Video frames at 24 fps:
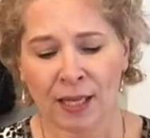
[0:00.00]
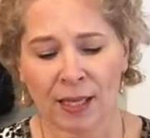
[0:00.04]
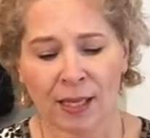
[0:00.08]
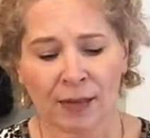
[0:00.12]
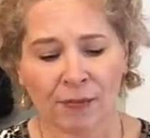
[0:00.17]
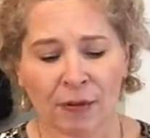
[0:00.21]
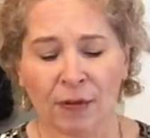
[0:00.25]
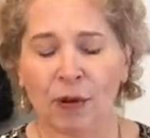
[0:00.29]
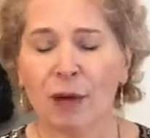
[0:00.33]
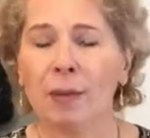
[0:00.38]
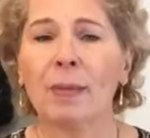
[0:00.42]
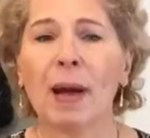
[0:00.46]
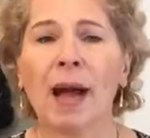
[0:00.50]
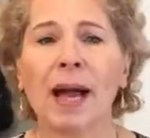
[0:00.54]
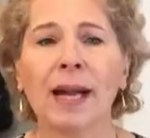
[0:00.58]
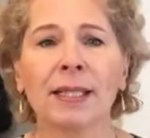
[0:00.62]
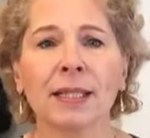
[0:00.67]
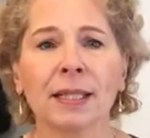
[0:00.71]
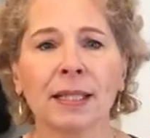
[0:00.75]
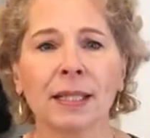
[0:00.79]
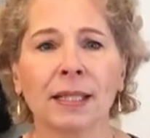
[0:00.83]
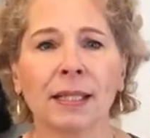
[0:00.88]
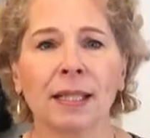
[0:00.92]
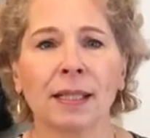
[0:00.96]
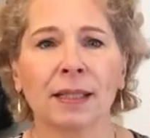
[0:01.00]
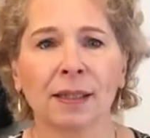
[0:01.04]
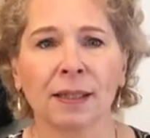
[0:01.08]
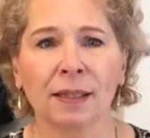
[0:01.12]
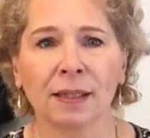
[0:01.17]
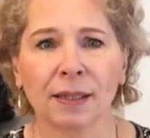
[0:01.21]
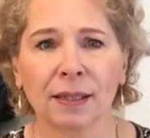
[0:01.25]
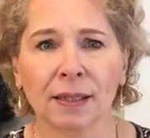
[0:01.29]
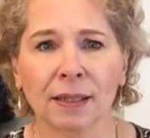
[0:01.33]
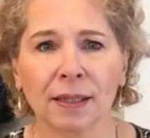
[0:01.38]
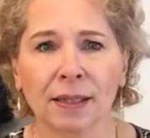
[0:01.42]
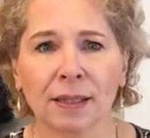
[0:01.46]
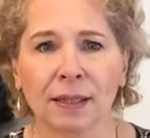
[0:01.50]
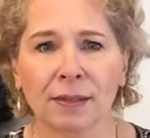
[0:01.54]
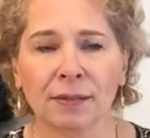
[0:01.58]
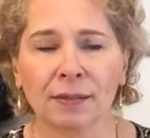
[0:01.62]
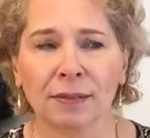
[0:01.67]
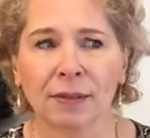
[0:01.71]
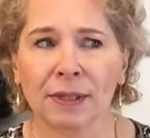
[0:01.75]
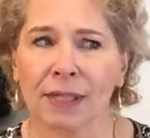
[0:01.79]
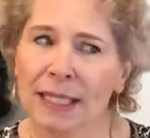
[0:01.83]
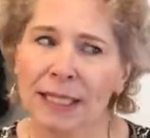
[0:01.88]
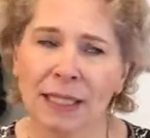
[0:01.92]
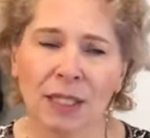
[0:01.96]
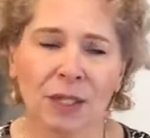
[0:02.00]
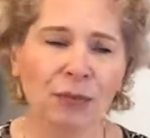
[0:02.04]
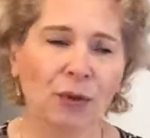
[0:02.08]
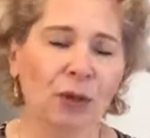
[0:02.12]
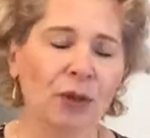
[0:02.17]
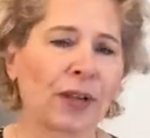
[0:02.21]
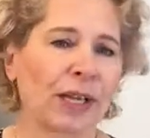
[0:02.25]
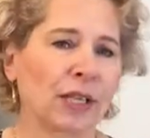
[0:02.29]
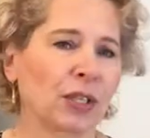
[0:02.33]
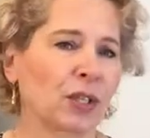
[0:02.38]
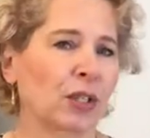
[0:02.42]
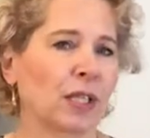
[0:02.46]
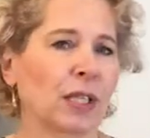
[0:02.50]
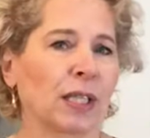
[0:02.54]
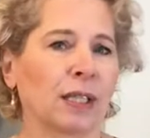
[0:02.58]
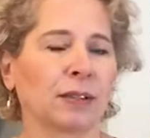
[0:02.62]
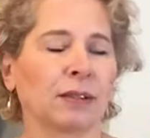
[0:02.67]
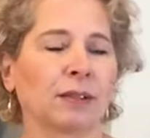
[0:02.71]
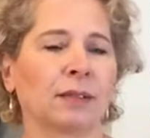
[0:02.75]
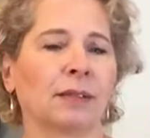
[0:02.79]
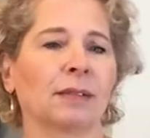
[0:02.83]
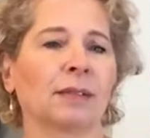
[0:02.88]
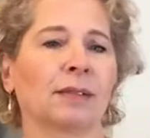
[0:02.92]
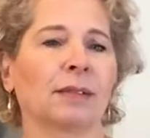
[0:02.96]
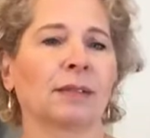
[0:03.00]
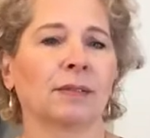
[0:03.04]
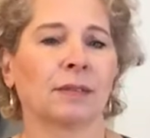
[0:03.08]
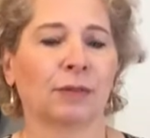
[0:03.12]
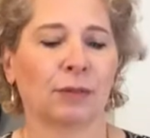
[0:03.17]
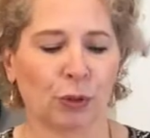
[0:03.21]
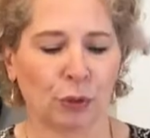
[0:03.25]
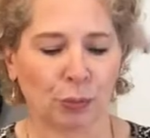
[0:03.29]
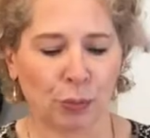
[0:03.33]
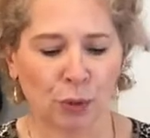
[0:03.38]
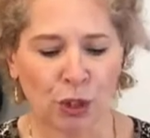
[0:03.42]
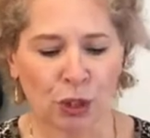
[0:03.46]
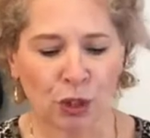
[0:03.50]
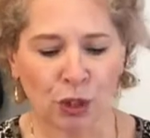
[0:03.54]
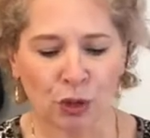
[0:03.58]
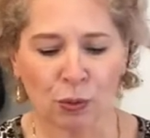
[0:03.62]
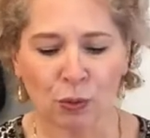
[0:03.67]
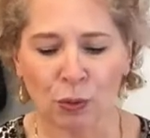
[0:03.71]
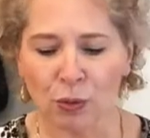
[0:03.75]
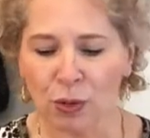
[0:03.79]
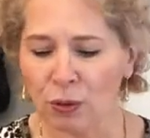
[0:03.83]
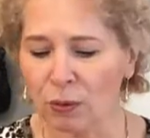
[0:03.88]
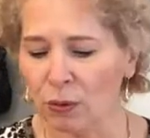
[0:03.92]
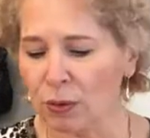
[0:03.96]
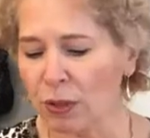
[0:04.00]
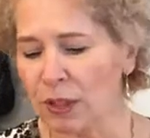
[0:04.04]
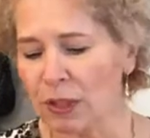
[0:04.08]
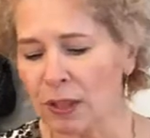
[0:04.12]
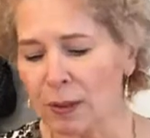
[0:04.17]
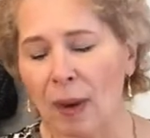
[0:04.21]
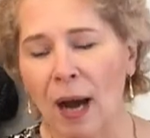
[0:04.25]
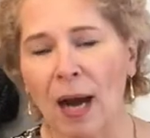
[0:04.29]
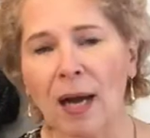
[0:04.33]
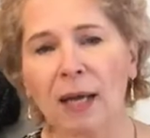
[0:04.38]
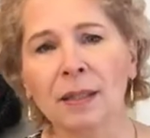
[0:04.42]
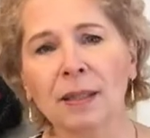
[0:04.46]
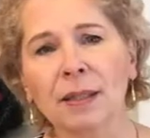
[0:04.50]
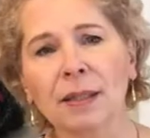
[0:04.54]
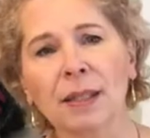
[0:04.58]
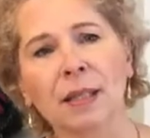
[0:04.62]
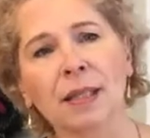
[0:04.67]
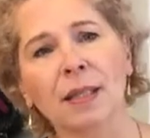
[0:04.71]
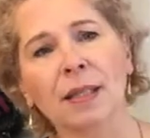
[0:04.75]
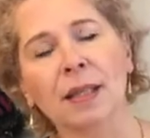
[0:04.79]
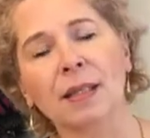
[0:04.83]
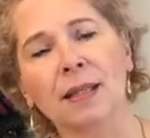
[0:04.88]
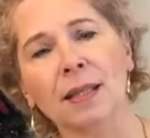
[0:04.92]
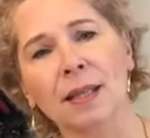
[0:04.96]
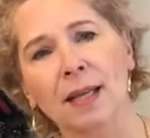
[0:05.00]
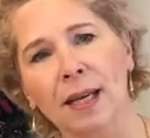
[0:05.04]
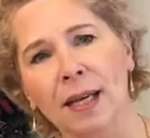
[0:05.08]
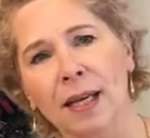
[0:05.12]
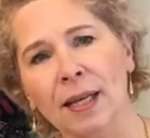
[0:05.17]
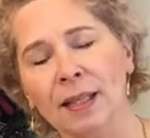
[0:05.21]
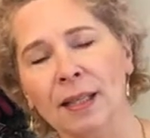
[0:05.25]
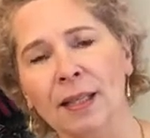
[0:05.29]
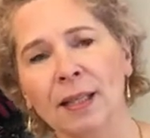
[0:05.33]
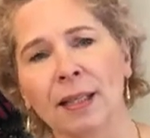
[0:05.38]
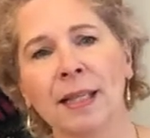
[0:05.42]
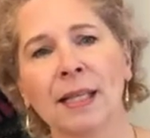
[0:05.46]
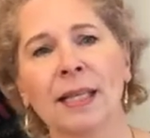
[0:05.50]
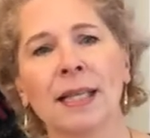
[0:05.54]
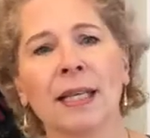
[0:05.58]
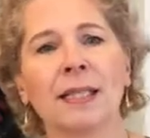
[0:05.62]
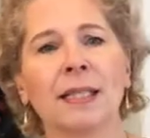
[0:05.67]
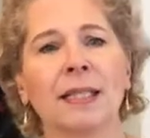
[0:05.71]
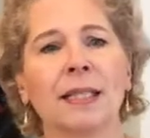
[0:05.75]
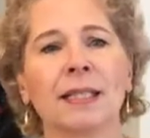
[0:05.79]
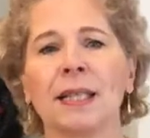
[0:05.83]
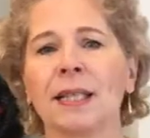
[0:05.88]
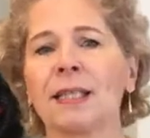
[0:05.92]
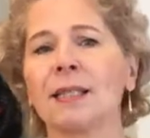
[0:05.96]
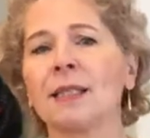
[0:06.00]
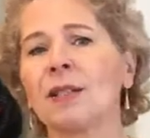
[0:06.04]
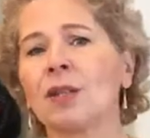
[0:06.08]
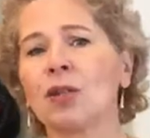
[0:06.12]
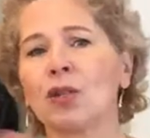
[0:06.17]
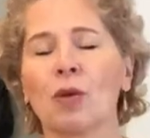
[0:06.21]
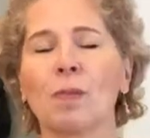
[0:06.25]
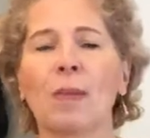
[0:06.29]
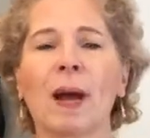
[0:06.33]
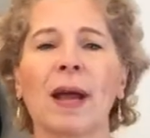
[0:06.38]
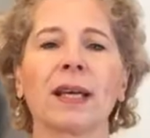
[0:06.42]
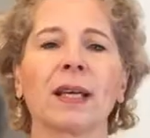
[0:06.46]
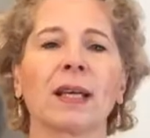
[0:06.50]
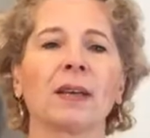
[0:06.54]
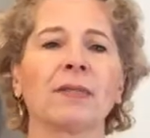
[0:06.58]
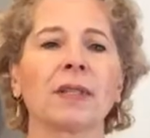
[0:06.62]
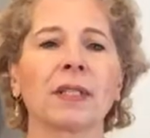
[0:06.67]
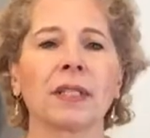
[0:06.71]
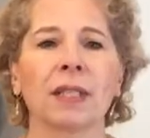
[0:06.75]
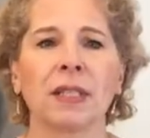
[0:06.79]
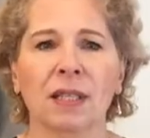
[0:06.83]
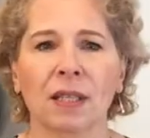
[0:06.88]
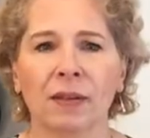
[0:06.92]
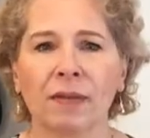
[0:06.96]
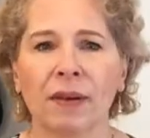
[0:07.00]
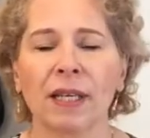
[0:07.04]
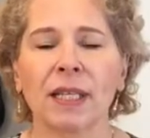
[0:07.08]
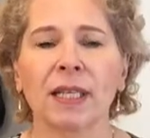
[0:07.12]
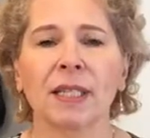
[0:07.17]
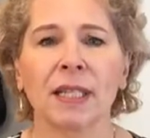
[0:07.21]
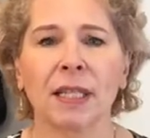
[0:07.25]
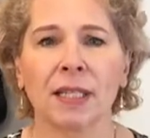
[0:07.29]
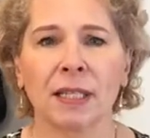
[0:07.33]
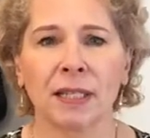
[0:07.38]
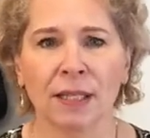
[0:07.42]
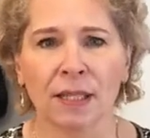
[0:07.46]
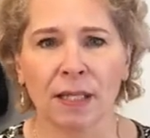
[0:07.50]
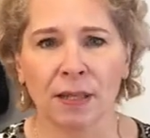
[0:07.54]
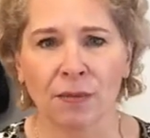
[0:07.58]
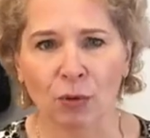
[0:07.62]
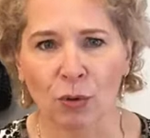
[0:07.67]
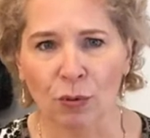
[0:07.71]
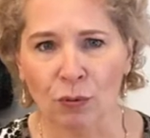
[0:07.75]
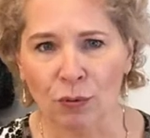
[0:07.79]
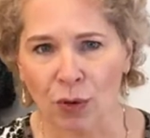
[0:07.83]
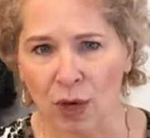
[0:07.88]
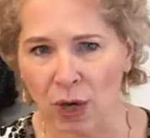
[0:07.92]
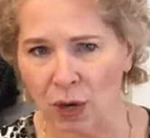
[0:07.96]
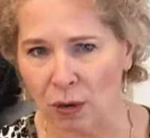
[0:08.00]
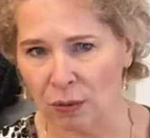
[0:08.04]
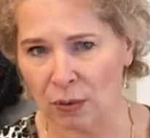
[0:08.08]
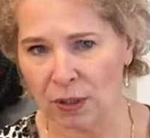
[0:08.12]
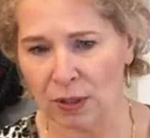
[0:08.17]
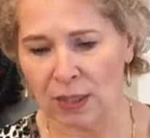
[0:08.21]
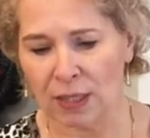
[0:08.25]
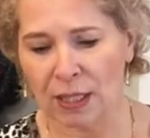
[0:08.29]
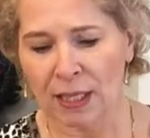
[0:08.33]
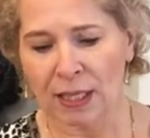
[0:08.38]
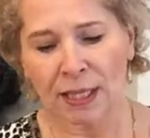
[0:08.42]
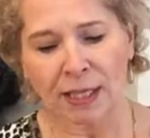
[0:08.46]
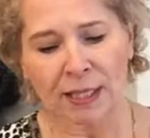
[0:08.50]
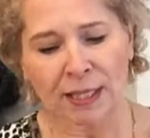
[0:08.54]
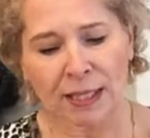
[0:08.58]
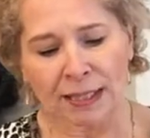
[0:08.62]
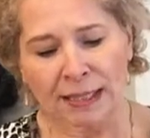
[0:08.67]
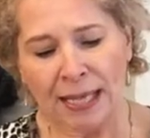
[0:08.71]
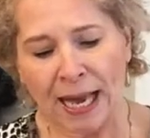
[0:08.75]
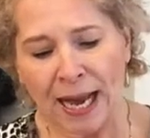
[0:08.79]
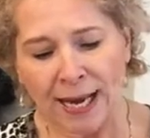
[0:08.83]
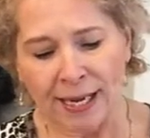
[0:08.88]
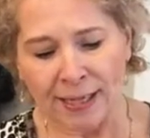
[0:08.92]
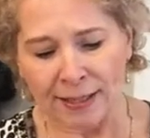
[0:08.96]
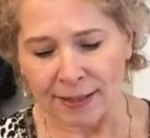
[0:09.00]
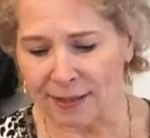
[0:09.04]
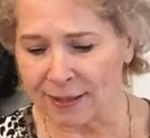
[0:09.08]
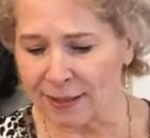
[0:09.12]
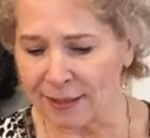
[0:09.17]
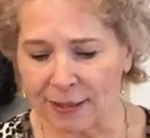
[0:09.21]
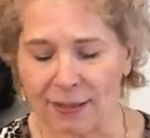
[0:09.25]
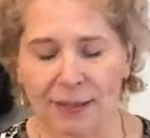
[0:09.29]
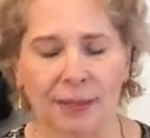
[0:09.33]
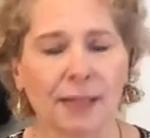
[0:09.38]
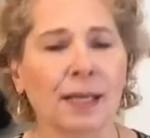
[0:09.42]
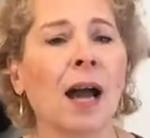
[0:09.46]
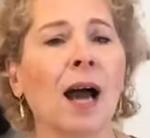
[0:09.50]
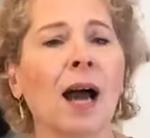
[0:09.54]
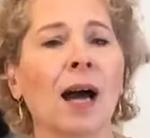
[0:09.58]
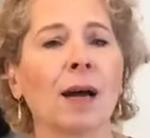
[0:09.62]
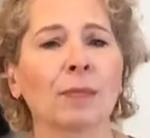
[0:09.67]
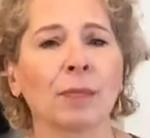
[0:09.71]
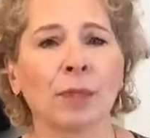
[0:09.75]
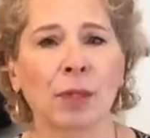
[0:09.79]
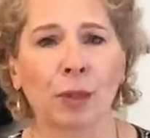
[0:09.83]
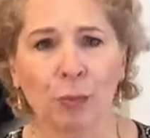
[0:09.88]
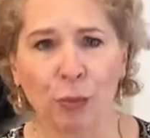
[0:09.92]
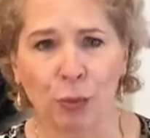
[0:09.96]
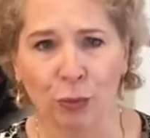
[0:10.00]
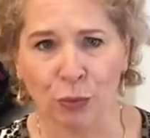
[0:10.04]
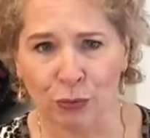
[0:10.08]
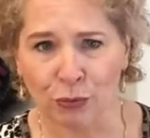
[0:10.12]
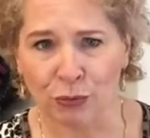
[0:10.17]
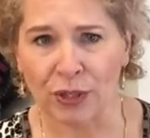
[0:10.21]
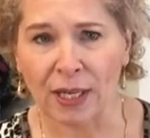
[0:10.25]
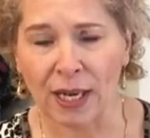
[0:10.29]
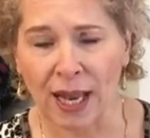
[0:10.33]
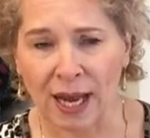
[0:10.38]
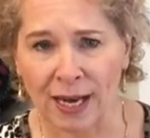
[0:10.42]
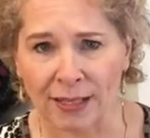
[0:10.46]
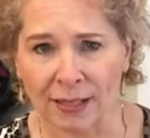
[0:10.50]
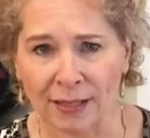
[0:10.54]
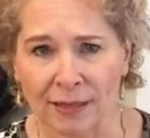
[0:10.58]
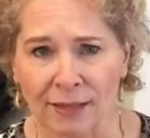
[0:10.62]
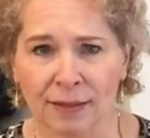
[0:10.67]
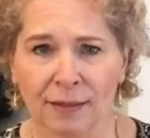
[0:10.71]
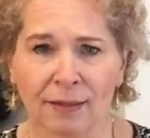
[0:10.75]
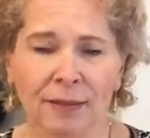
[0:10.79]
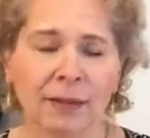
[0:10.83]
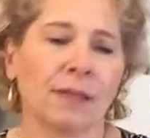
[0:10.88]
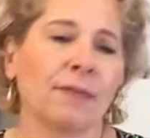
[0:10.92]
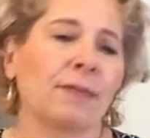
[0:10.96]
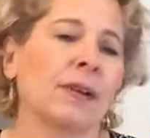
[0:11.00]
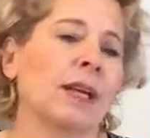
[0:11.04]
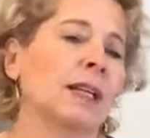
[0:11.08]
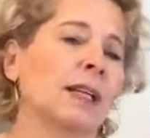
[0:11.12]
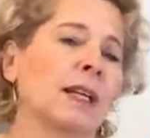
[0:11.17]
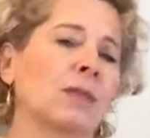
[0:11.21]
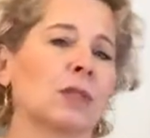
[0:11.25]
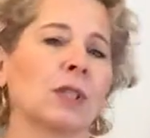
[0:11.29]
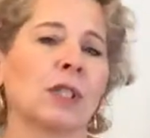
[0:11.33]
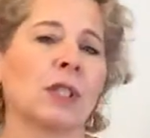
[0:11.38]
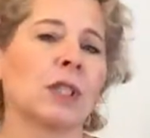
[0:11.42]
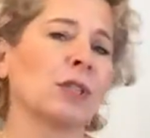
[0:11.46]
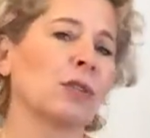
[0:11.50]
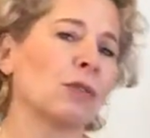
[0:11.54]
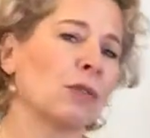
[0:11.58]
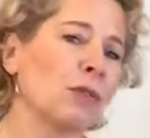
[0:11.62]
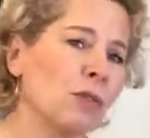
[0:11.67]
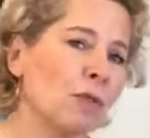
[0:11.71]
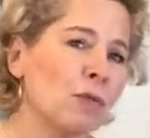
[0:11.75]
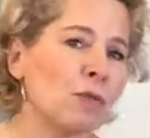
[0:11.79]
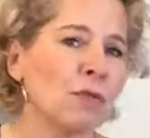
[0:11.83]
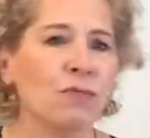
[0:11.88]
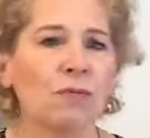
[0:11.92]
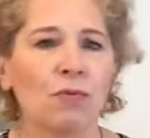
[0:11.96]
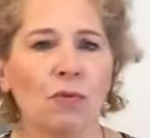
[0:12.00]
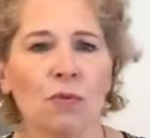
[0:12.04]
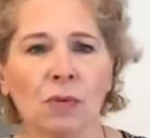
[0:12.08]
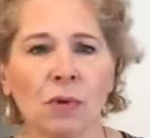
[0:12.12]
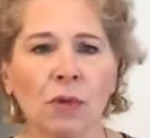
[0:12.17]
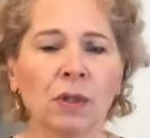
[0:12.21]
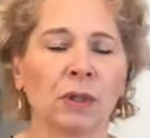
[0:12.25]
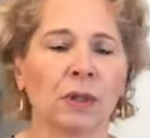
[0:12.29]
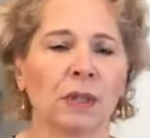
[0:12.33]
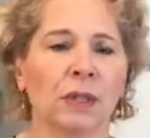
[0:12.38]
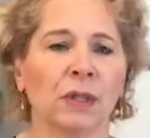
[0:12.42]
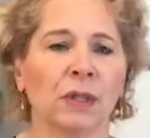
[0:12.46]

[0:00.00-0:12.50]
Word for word: Wir wollen mal eins äh, ganz vorneweg stellen. Über die Schuhe oder die Marken, die ich jetzt rede, die setzen schon mal ein gewisses Qualitätsniveau voraus. Das heißt, sie haben geprüfte Leisten, die werden also nicht irgendwo